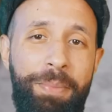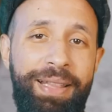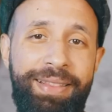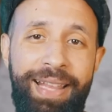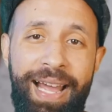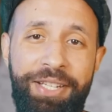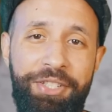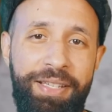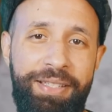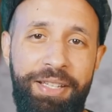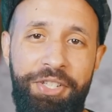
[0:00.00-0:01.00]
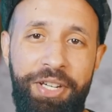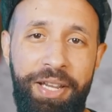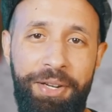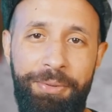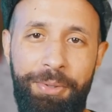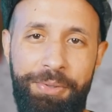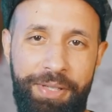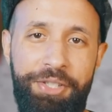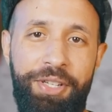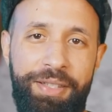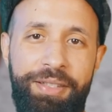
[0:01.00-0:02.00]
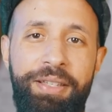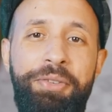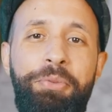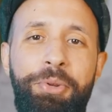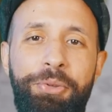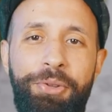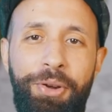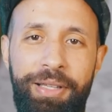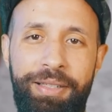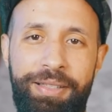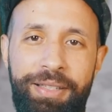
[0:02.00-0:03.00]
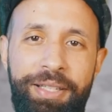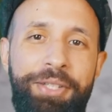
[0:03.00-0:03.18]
a metade desse dinheiro, ou seja, 5 mil dólares,